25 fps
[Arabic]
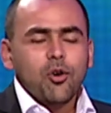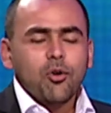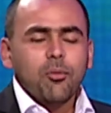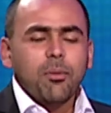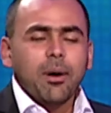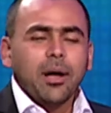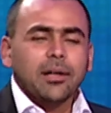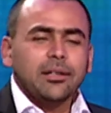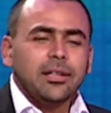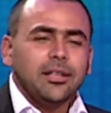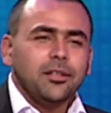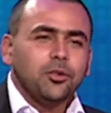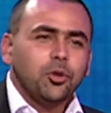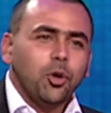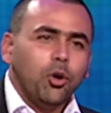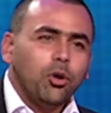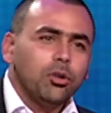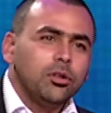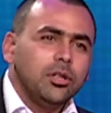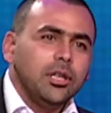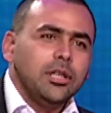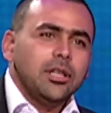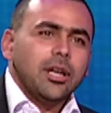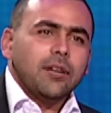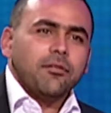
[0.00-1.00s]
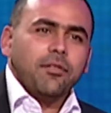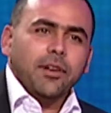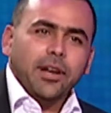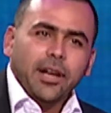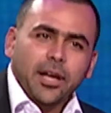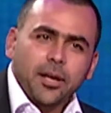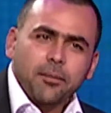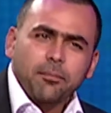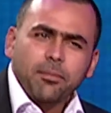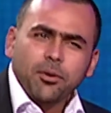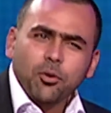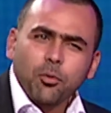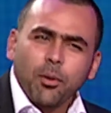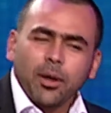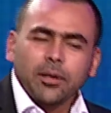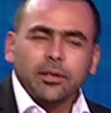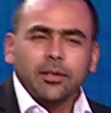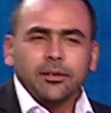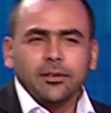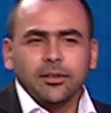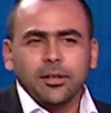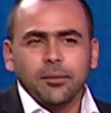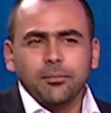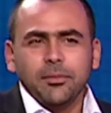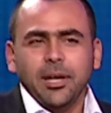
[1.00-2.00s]
وبعدين تحط ايدك في الحبر
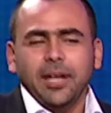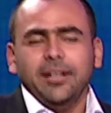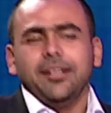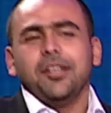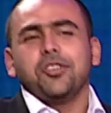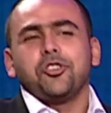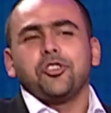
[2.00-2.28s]
وبعدين تمضي احنا